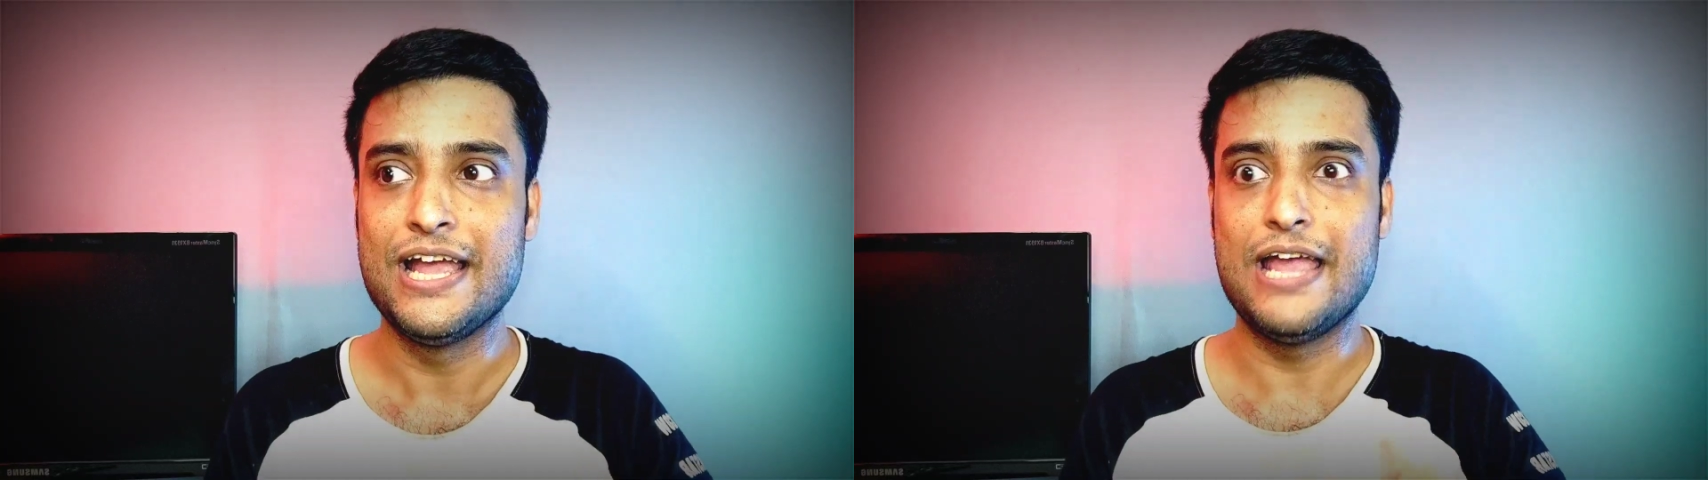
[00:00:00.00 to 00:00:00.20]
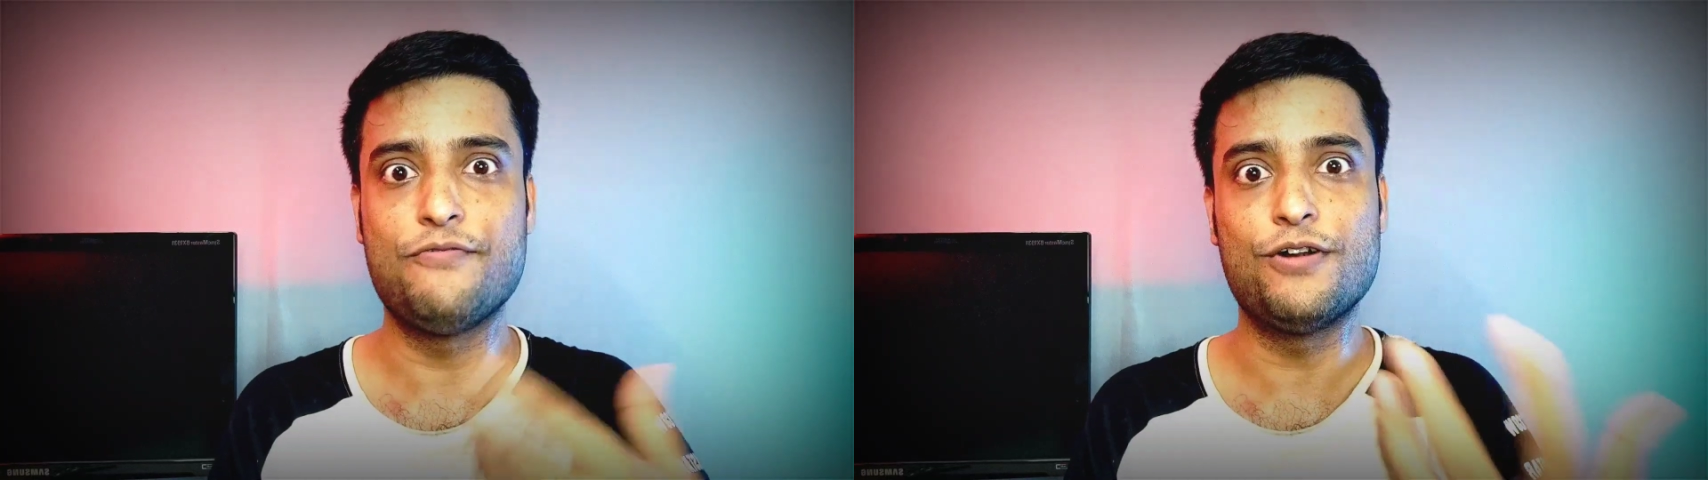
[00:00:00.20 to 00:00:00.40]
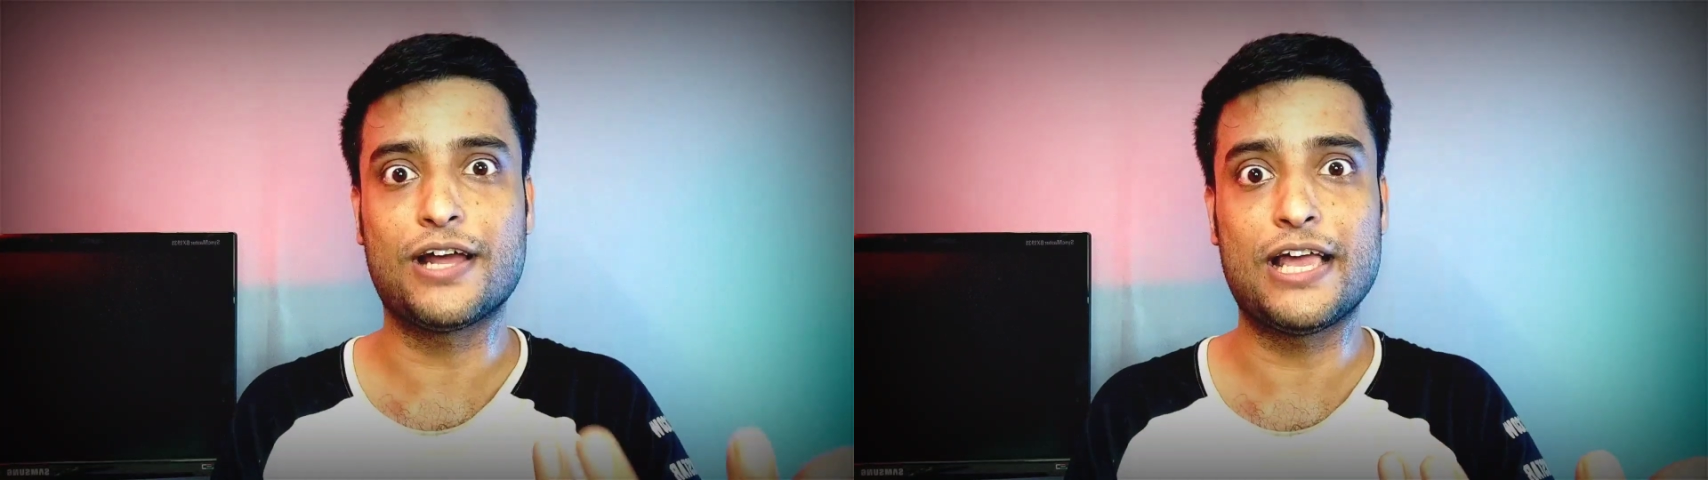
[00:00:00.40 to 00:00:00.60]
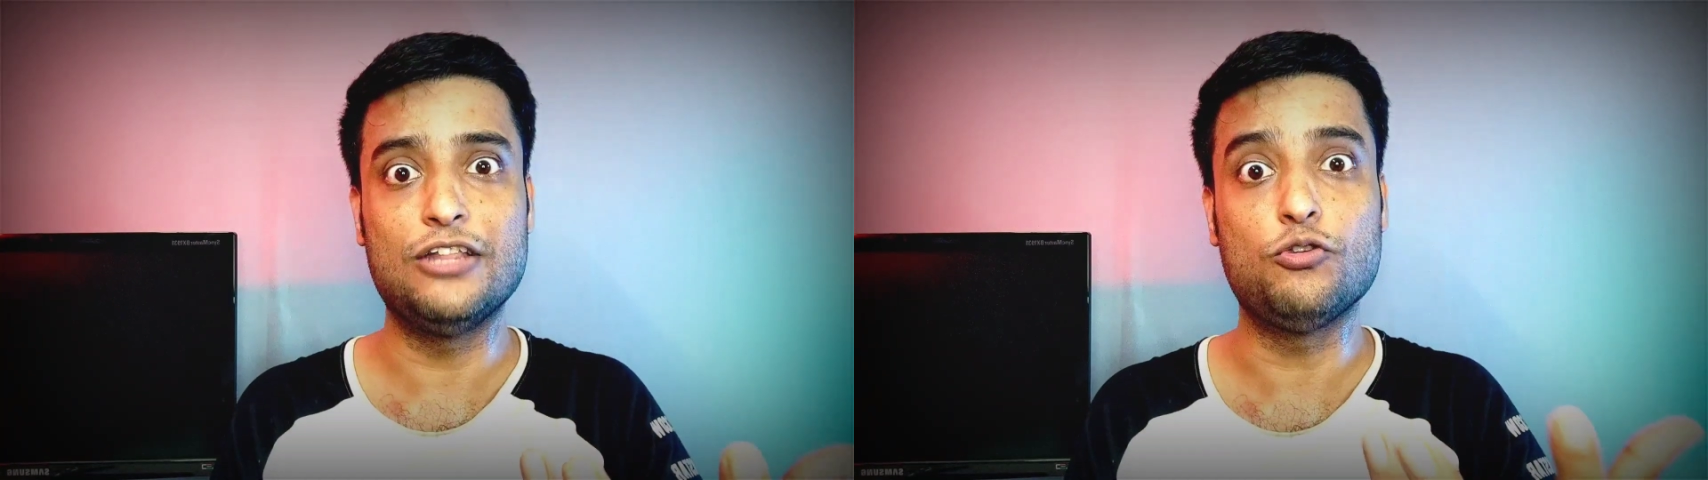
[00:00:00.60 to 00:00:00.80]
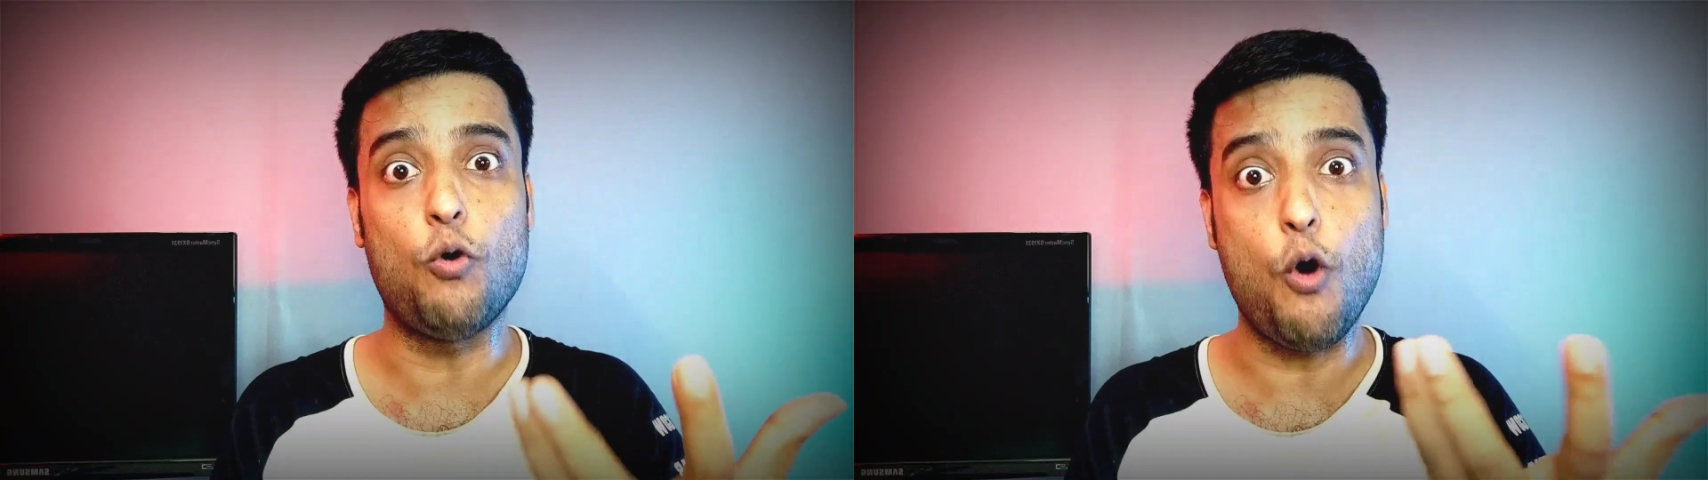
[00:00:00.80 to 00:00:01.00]
এই ফোনটাকে
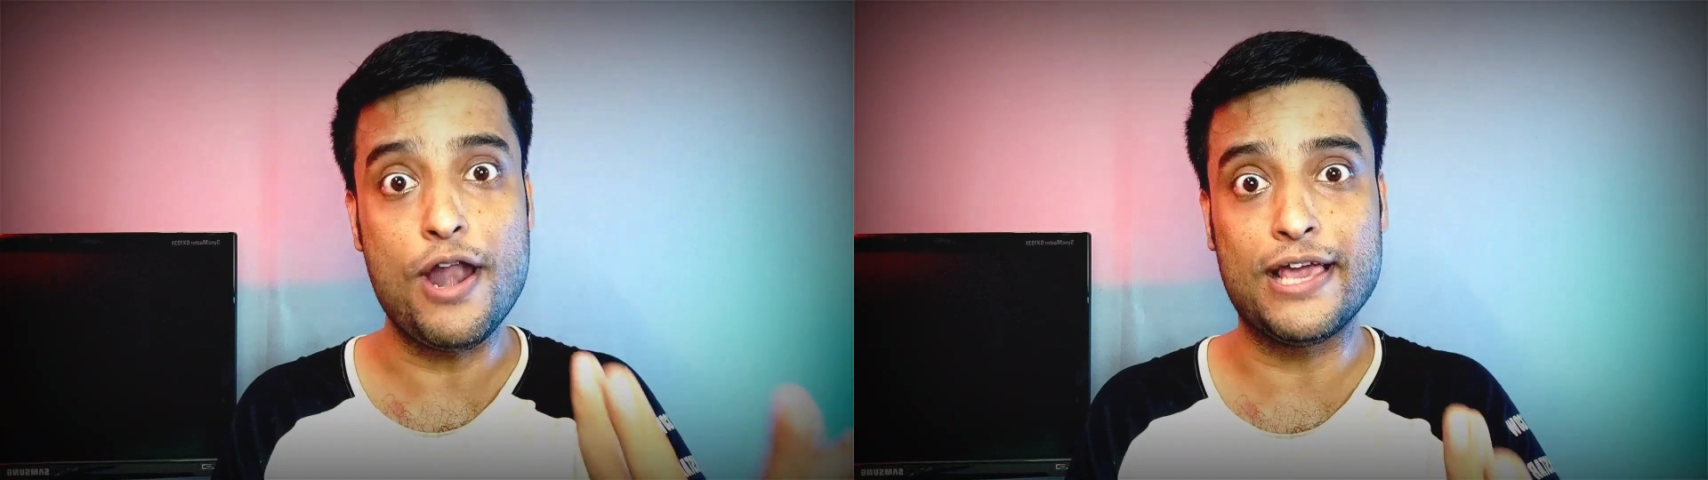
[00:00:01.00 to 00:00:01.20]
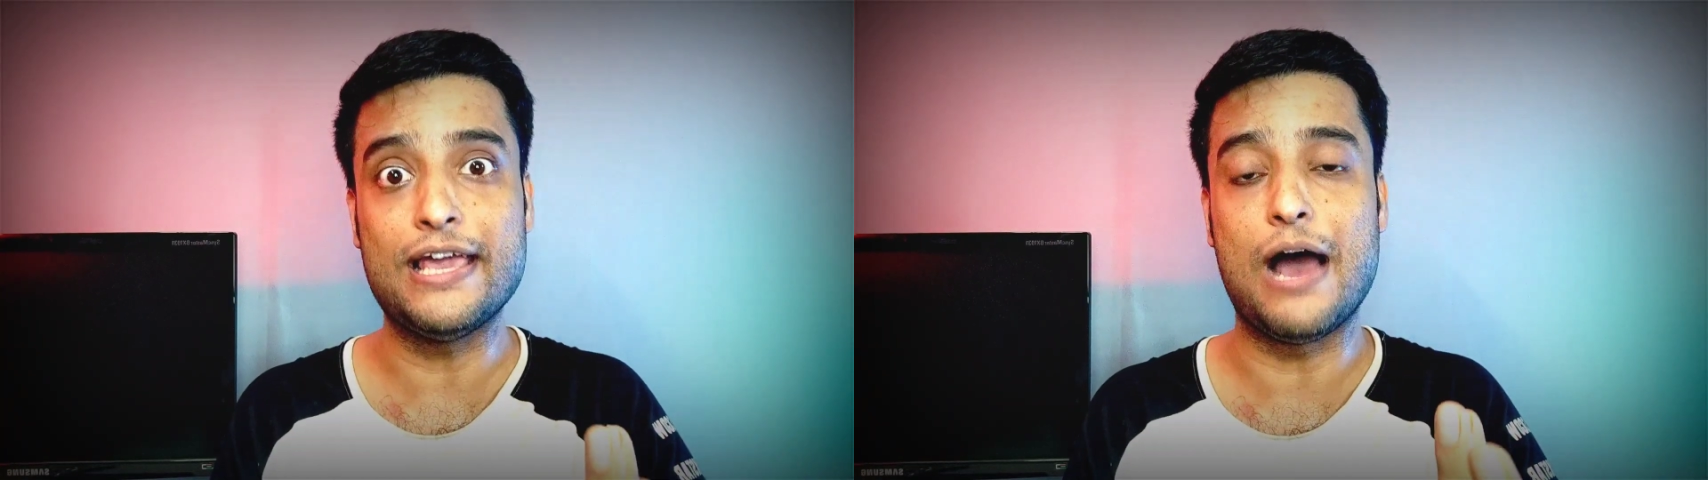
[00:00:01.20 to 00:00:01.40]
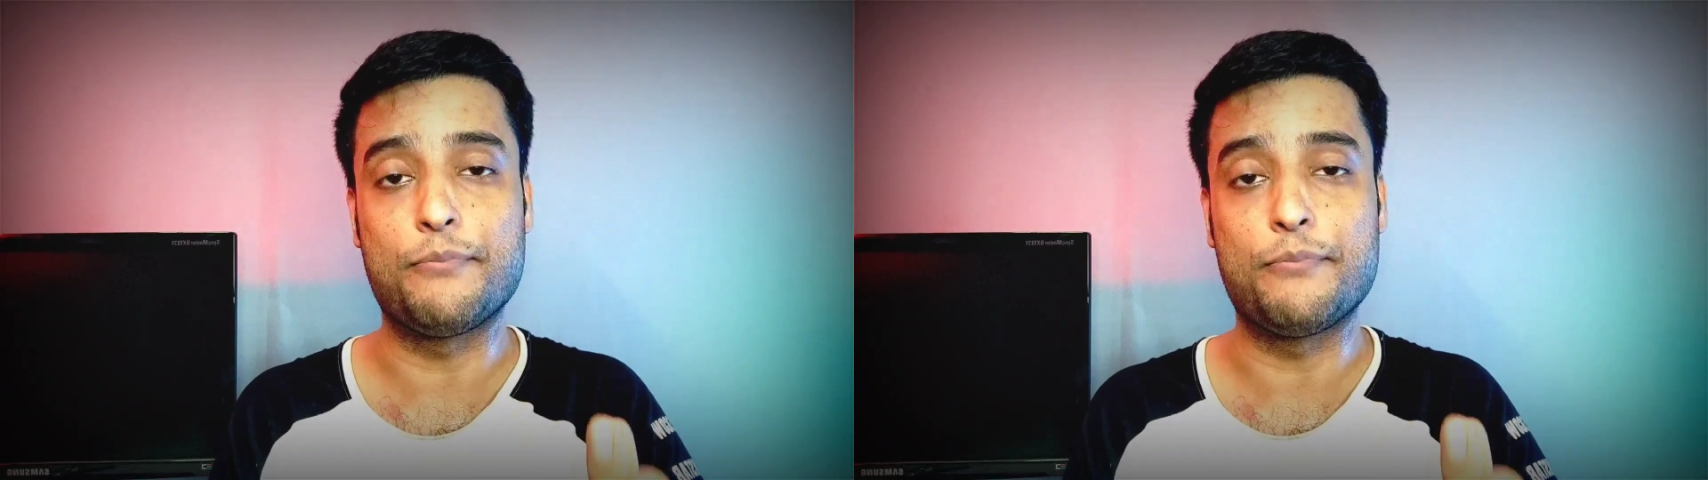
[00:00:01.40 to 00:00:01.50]
কিন্তু অনেকেই